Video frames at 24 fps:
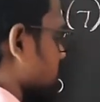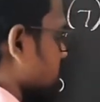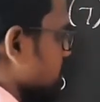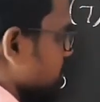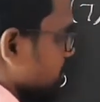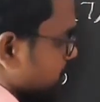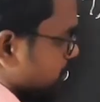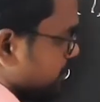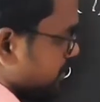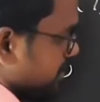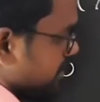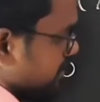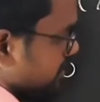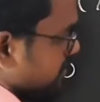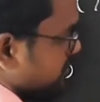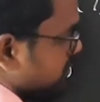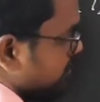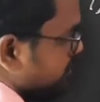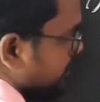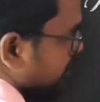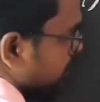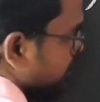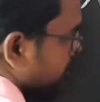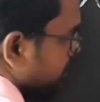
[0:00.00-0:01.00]
தான் இருக்கும் ஏன்னா
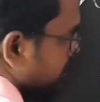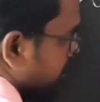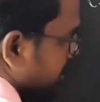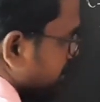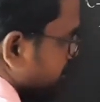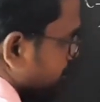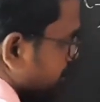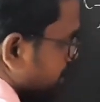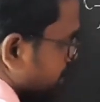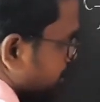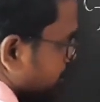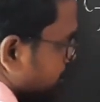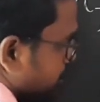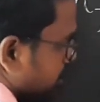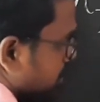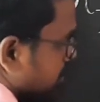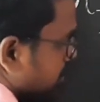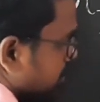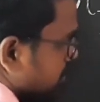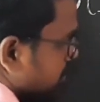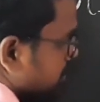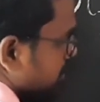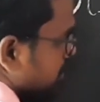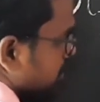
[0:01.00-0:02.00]
டிசம்பலுக்கு முன்னாடி ஒரே ஒரு
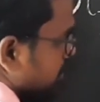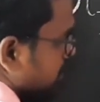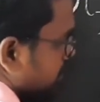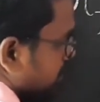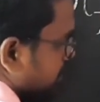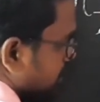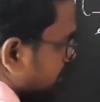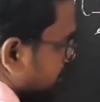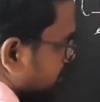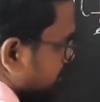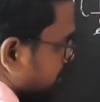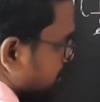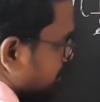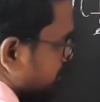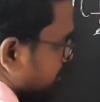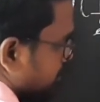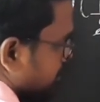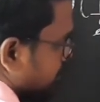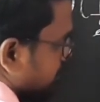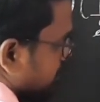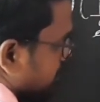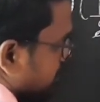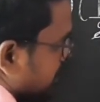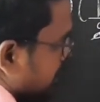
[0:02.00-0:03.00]
நம்பர்
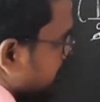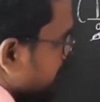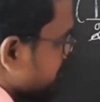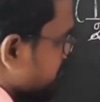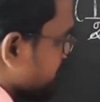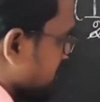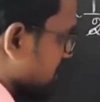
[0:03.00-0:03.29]
மட்டும்தான்